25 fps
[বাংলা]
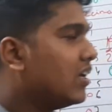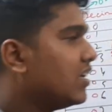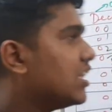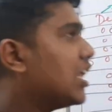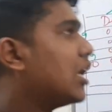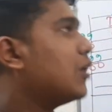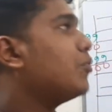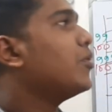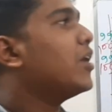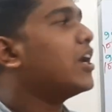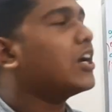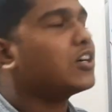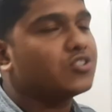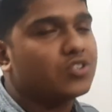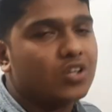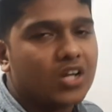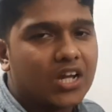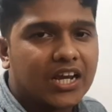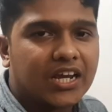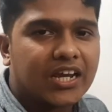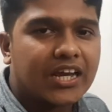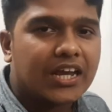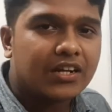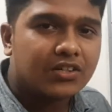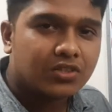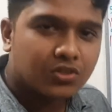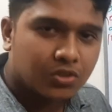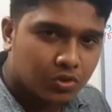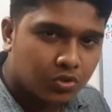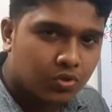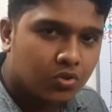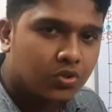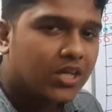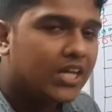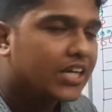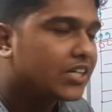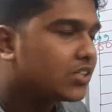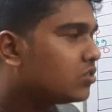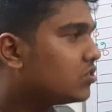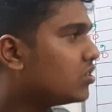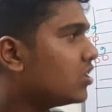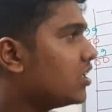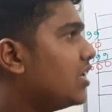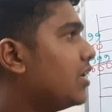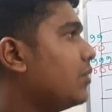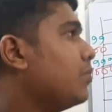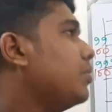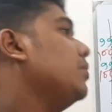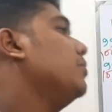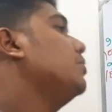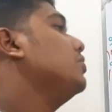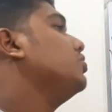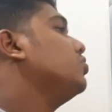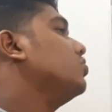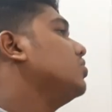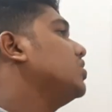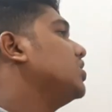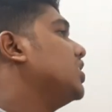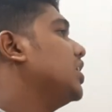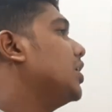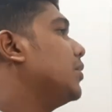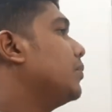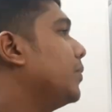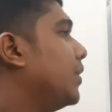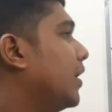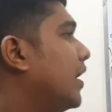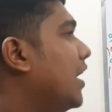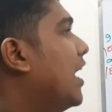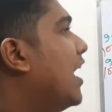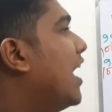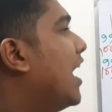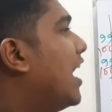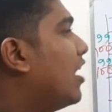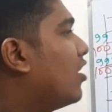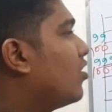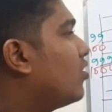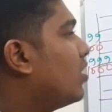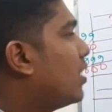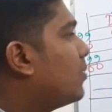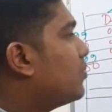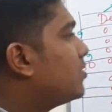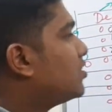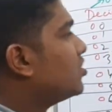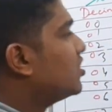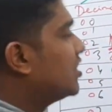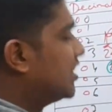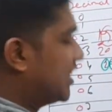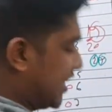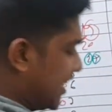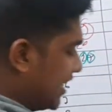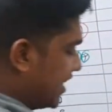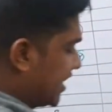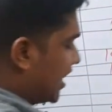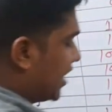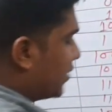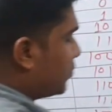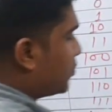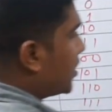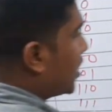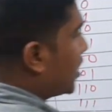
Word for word: তারপরে একশো এক একশো দুই একশো তিন এভাবে চলতে থাকবে এখন আমাদের তিনটা এফ